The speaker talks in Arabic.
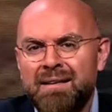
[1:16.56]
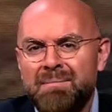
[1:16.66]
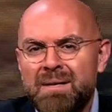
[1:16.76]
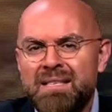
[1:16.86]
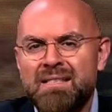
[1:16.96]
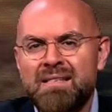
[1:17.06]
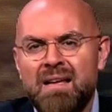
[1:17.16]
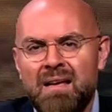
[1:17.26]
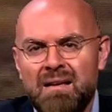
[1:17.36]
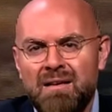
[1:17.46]
مس
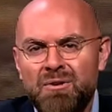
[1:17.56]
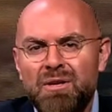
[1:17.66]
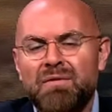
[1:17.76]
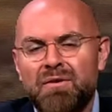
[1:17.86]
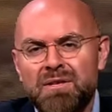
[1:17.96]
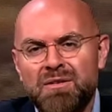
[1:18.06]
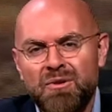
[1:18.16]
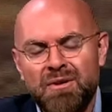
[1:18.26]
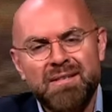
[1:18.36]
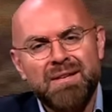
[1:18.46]
يونيفرس
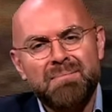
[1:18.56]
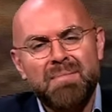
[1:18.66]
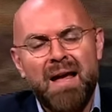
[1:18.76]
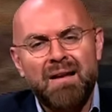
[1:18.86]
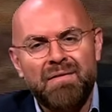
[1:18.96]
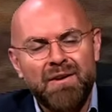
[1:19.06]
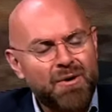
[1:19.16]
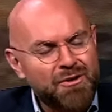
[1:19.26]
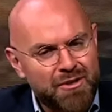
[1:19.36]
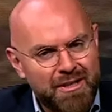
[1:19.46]
توريزم
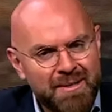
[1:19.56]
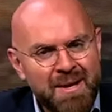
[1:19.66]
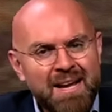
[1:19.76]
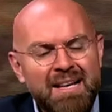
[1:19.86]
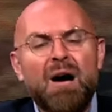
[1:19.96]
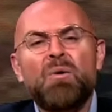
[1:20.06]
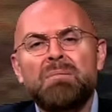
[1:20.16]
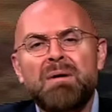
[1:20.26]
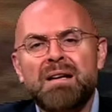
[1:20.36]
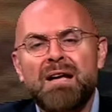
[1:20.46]
2020 لأول
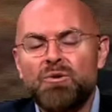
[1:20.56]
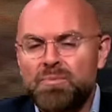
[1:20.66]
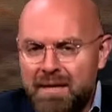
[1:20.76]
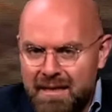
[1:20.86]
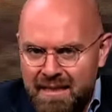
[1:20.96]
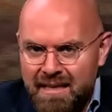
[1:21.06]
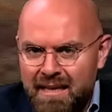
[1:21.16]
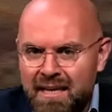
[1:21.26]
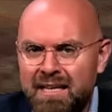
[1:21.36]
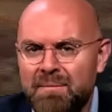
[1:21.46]
مرة
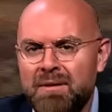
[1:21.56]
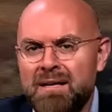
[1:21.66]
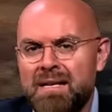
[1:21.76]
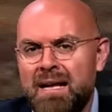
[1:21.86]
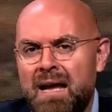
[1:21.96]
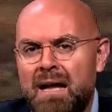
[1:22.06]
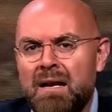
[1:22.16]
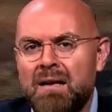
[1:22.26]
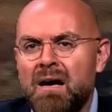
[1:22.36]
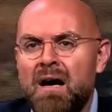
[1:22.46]
لبنانية هي بتحصل على
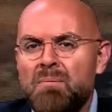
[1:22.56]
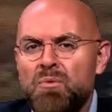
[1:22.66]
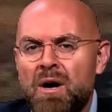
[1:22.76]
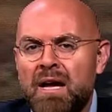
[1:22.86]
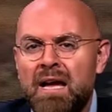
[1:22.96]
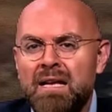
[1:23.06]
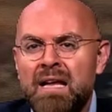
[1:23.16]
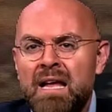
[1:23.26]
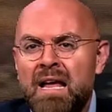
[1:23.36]
اللقب وكان